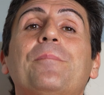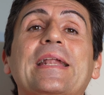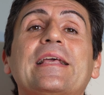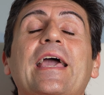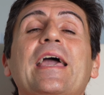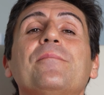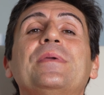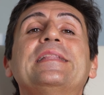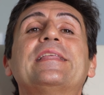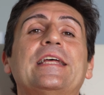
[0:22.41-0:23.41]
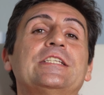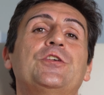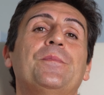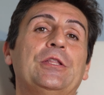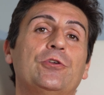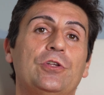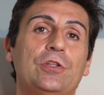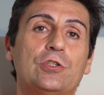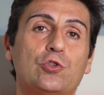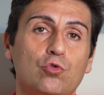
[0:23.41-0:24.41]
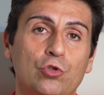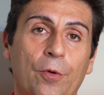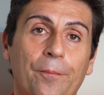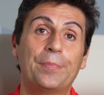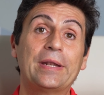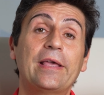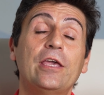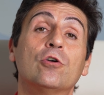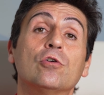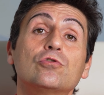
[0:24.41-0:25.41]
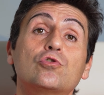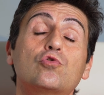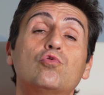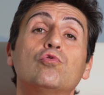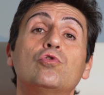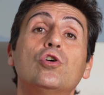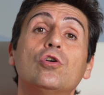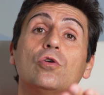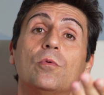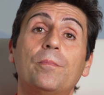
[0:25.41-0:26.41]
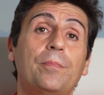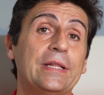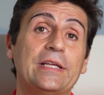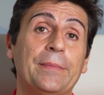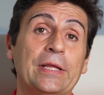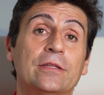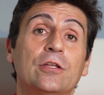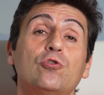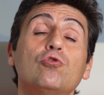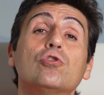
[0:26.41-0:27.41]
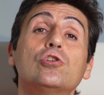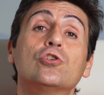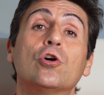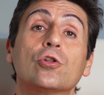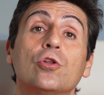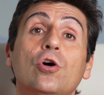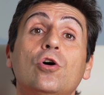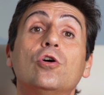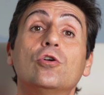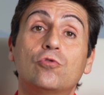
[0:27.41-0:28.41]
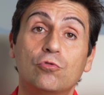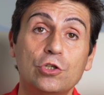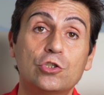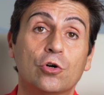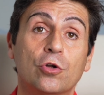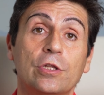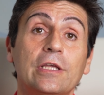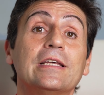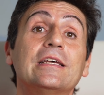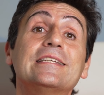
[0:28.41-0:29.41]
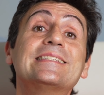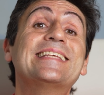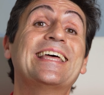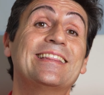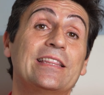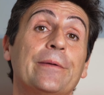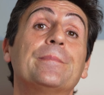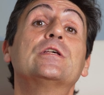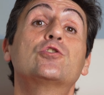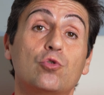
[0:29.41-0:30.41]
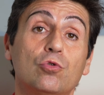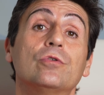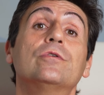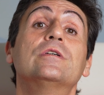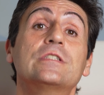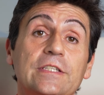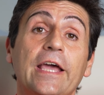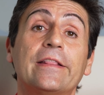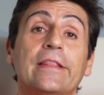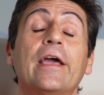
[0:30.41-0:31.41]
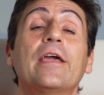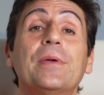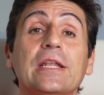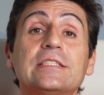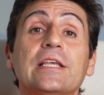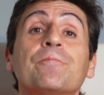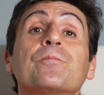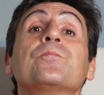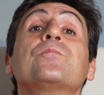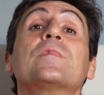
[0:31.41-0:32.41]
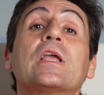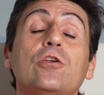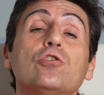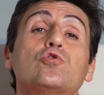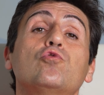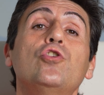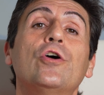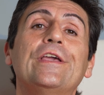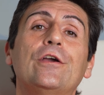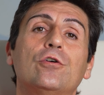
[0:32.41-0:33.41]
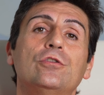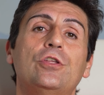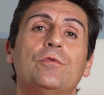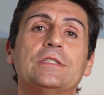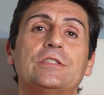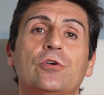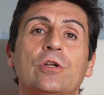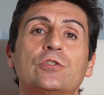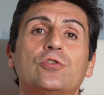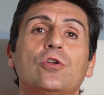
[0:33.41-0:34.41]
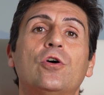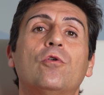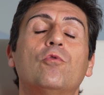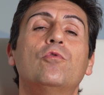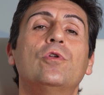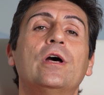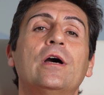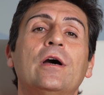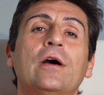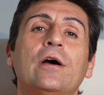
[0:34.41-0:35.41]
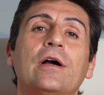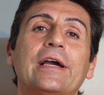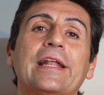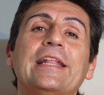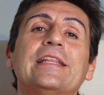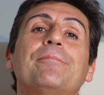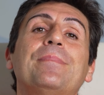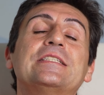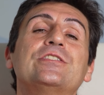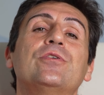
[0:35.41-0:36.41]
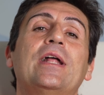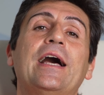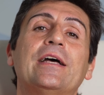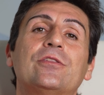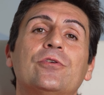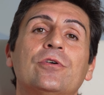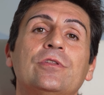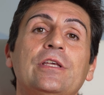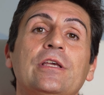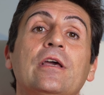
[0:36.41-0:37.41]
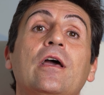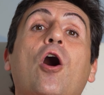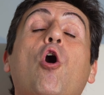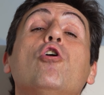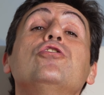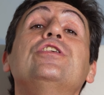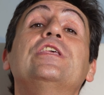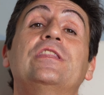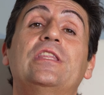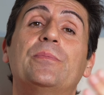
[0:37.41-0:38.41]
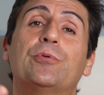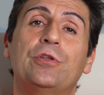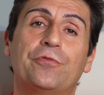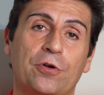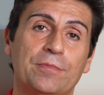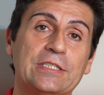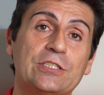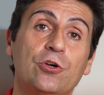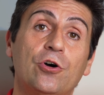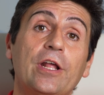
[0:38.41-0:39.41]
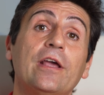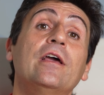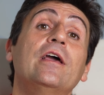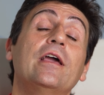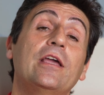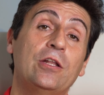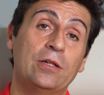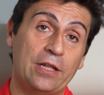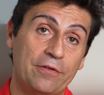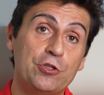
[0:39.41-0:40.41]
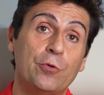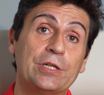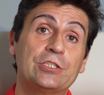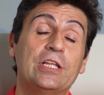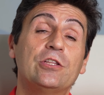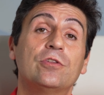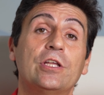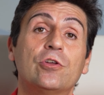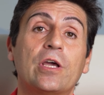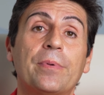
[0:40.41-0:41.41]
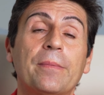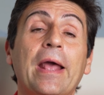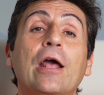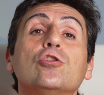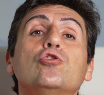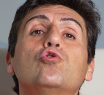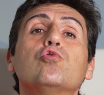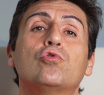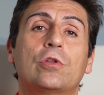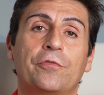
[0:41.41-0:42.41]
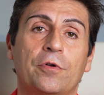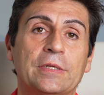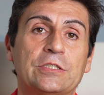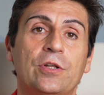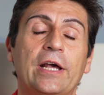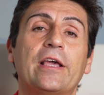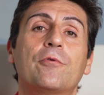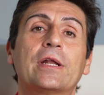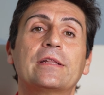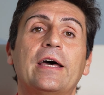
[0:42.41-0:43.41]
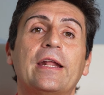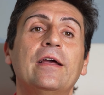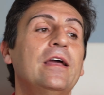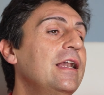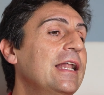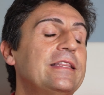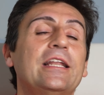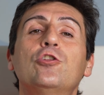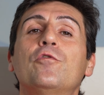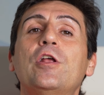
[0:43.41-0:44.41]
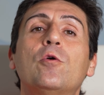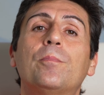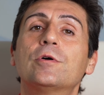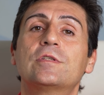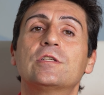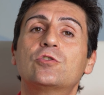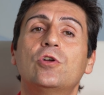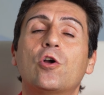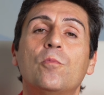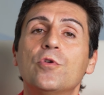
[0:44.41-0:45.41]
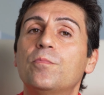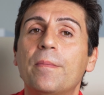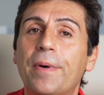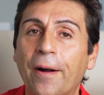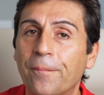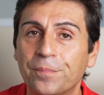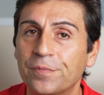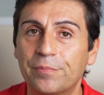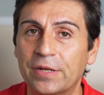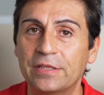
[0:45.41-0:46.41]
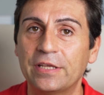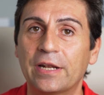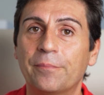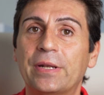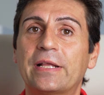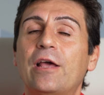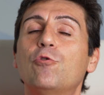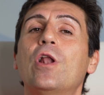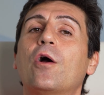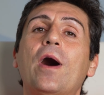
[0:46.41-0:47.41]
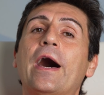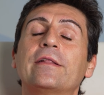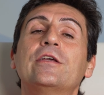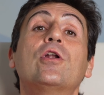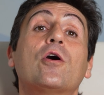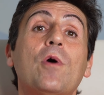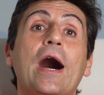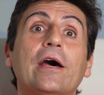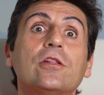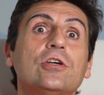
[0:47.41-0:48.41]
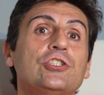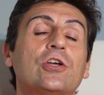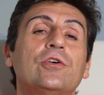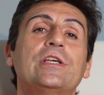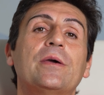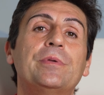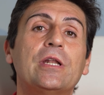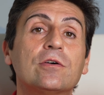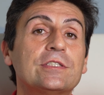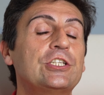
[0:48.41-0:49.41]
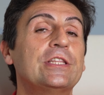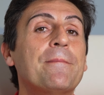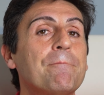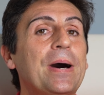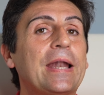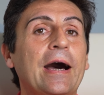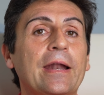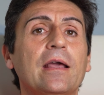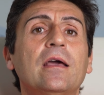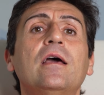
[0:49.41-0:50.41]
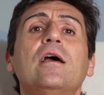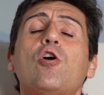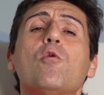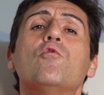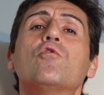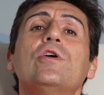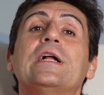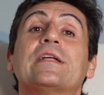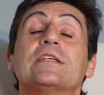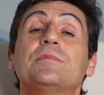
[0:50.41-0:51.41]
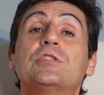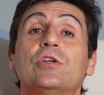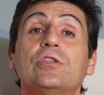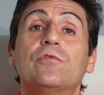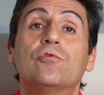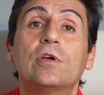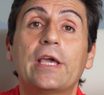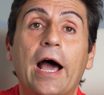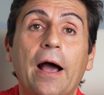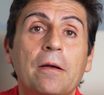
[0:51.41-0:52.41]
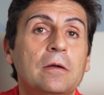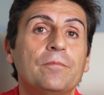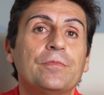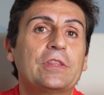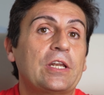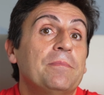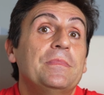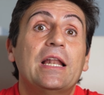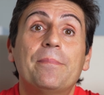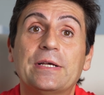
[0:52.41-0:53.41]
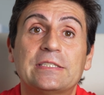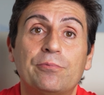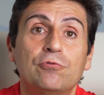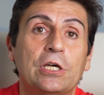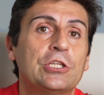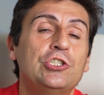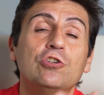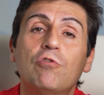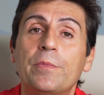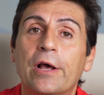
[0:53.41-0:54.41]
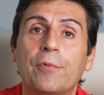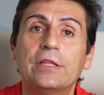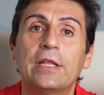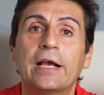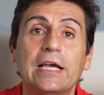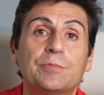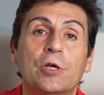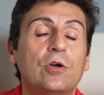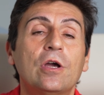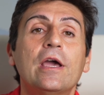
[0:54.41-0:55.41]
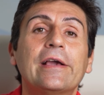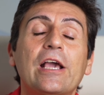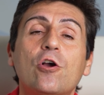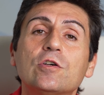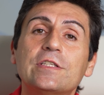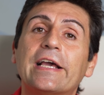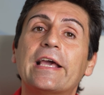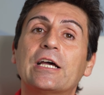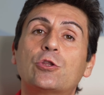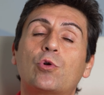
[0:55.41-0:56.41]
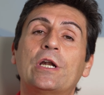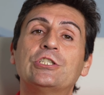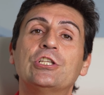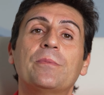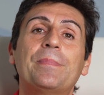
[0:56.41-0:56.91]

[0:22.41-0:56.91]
Perché mi interessano i metodi di studio? Perché io studio praticamente tutto il giorno, tutti i giorni, 7 su 7. Ebbene sì, io studio in continuazione, sono un eh, grande appassionato di ogni tipo di formazione. In, nel video precedente ho detto che per me tutto è formazione, anche guardare la telenovela Un posto al sole con mio papà, per dire, perché lui la guarda, io la guardo e cerco di capire cosa c'è da imparare. Comunque una trasmissione tv che ha 3.000 pasta puntate, 5.000, quante ne ha? caspita, che cos'ha che cattura la gente?